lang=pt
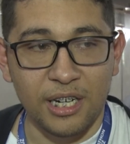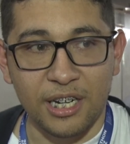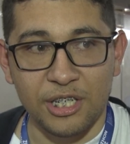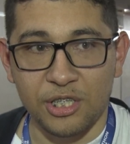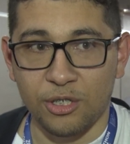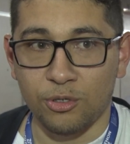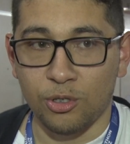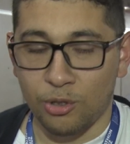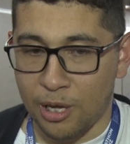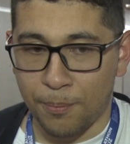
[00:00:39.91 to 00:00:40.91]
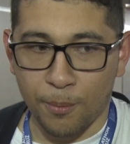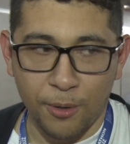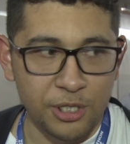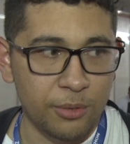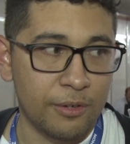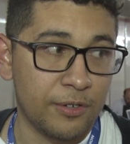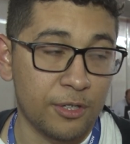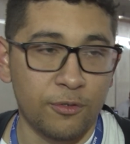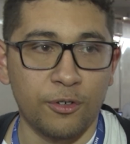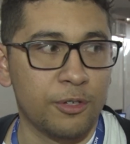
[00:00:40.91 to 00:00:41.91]
a questão da proposta do
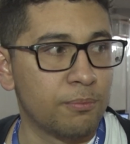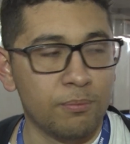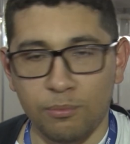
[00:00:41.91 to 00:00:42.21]
evento, foi